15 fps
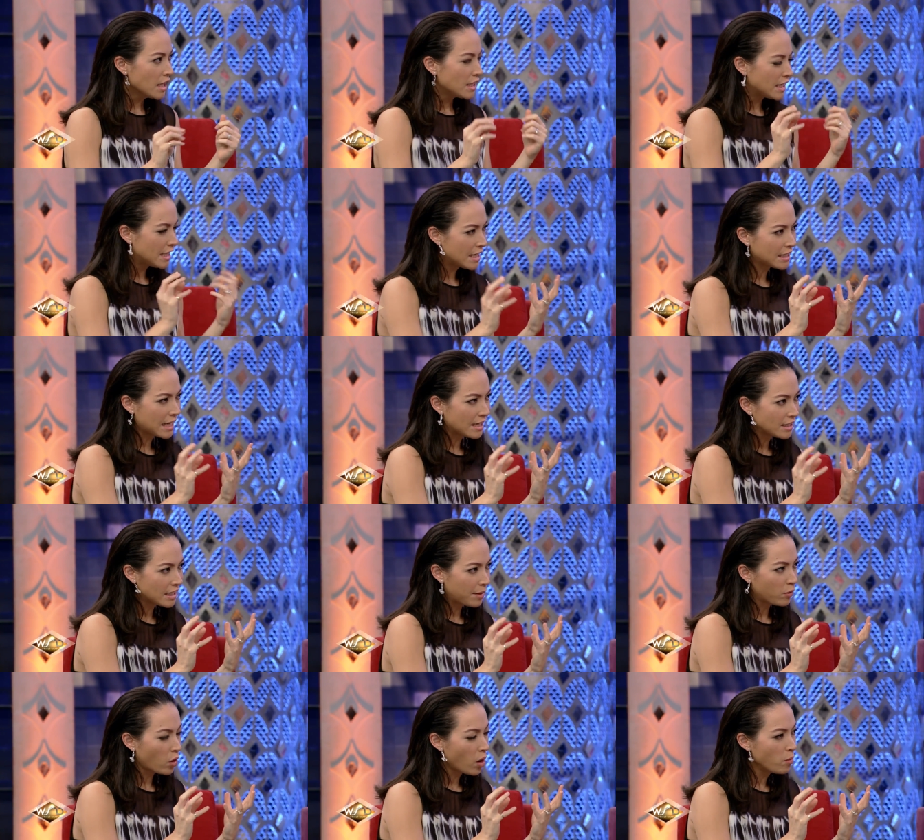อย่างนี้การ
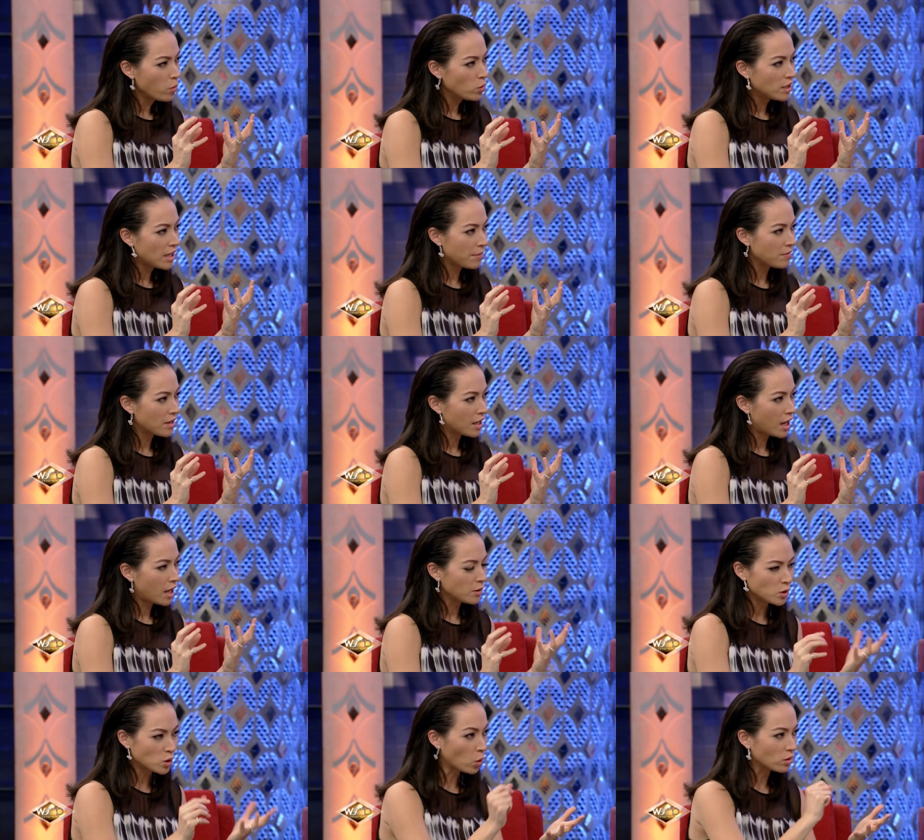เก็บข้อมูลทำไงคะ
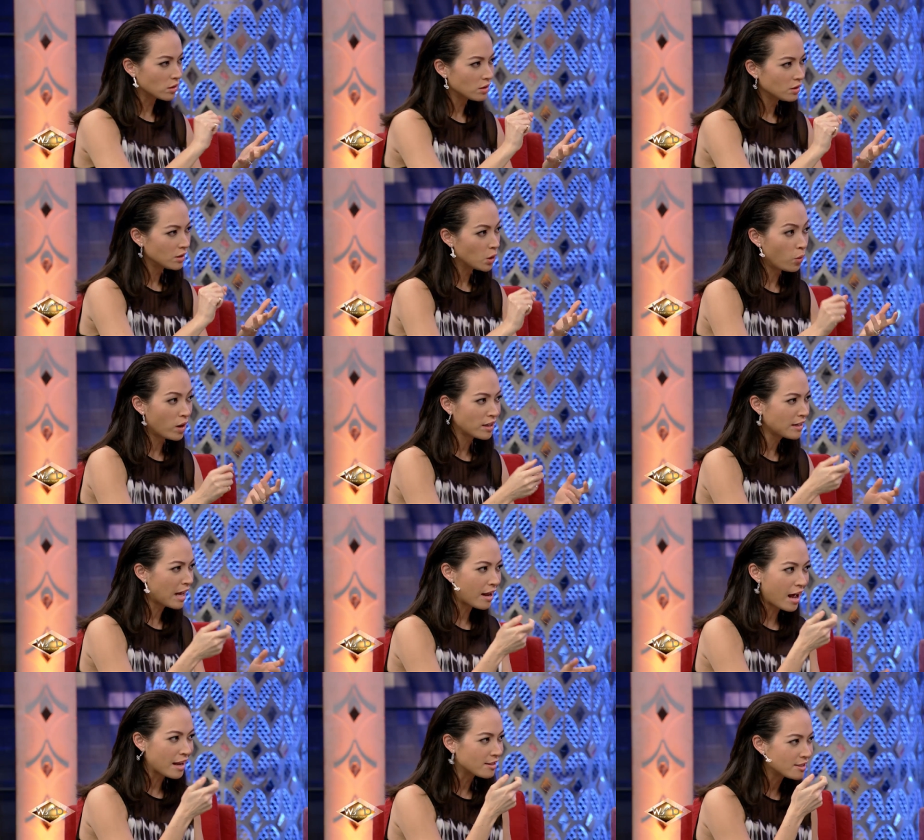จดหรือว่า
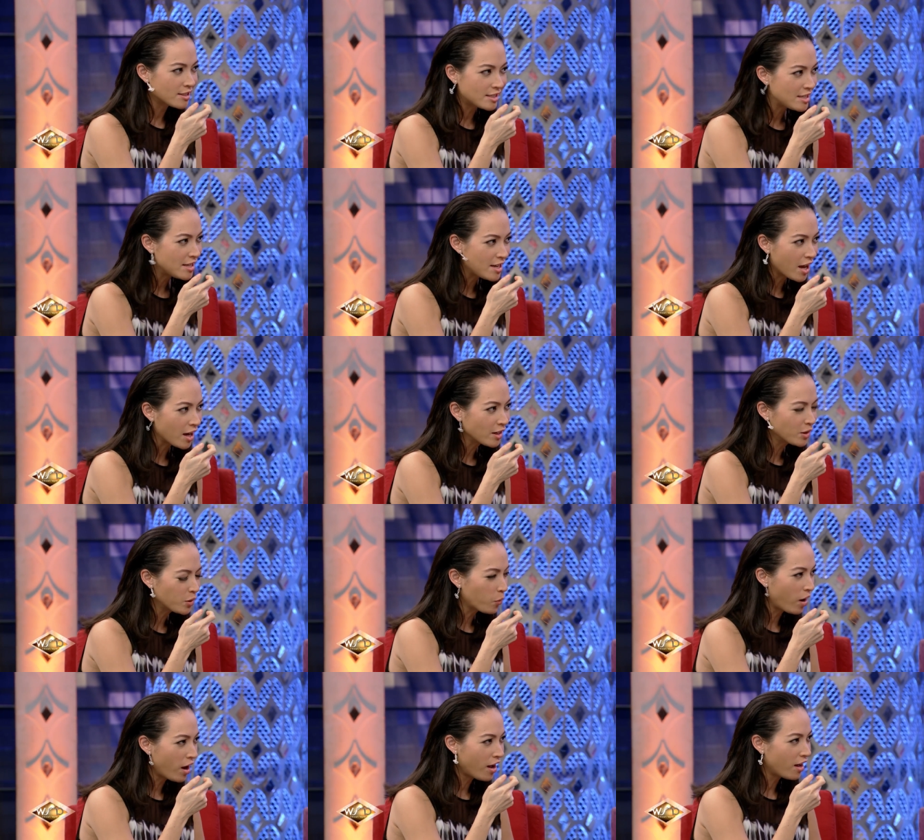อัดเสียงหรื
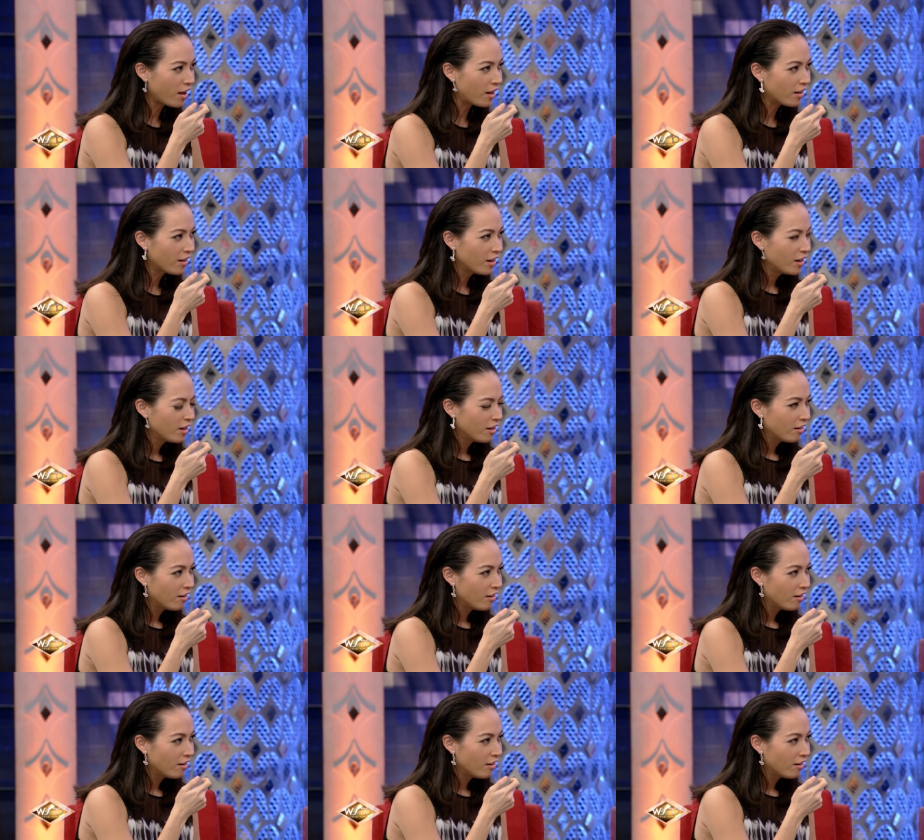อว่าไม่